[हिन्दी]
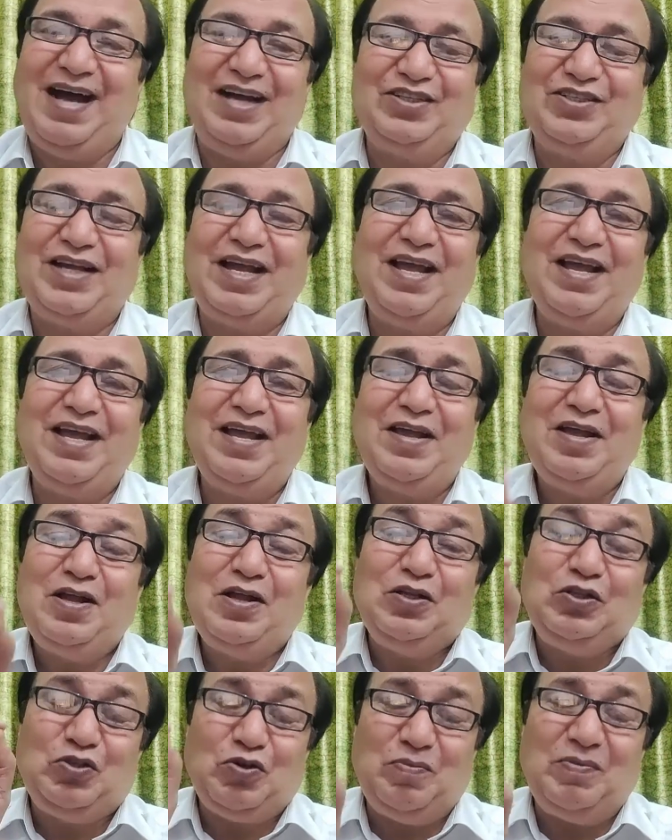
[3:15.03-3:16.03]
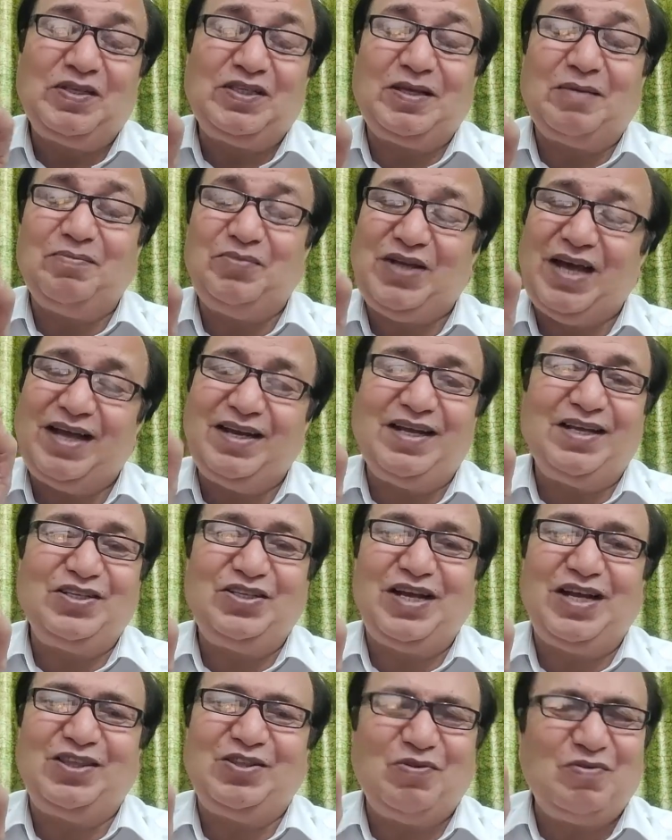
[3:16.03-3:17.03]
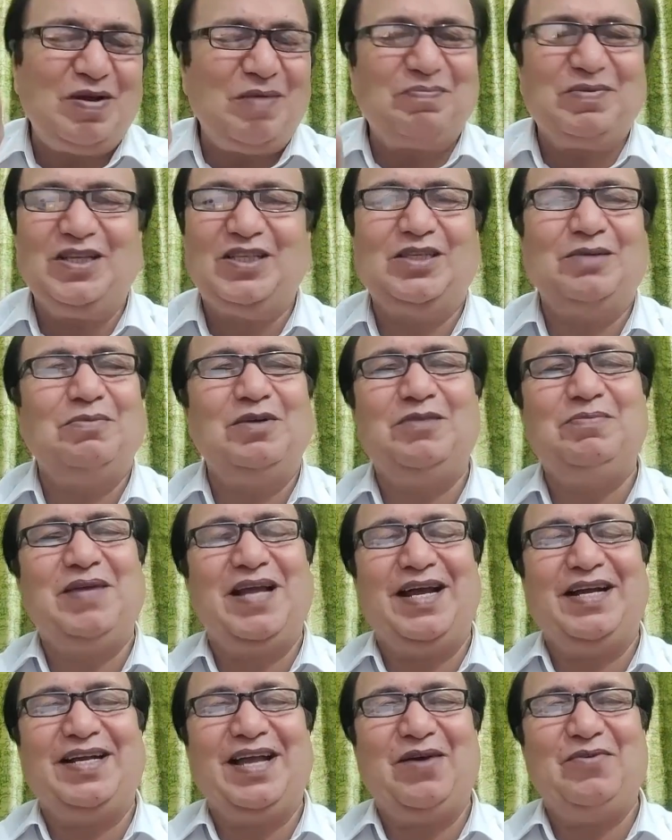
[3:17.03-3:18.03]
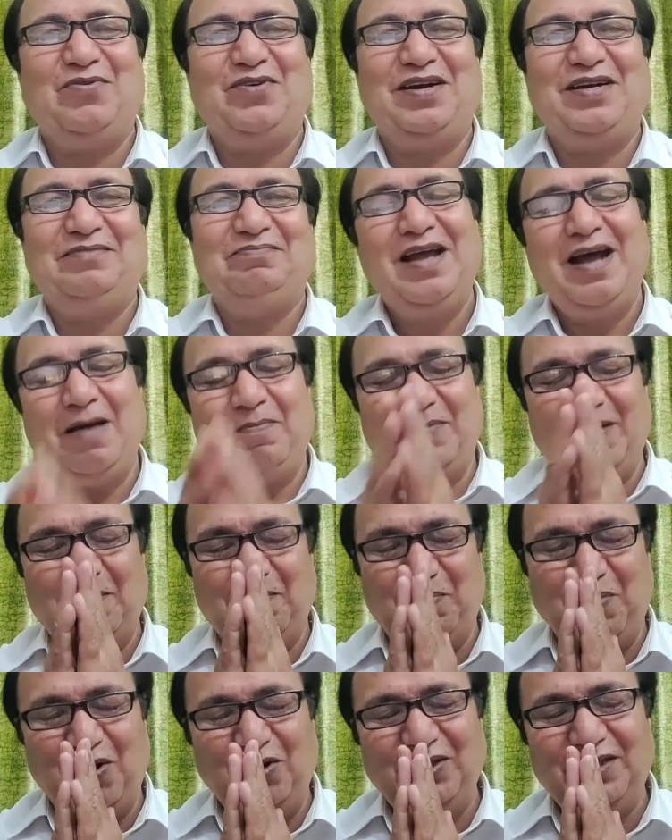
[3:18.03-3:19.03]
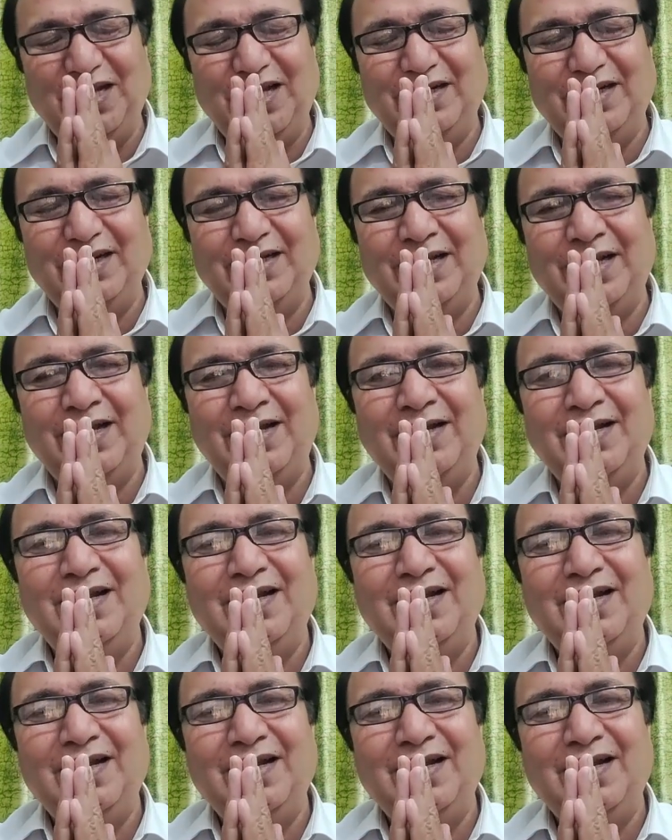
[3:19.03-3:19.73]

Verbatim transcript: आशा है जो मैं समझाना चाहता हूँ आपकी समझ में आ गया होगा अपना बहुत ध्यान रखें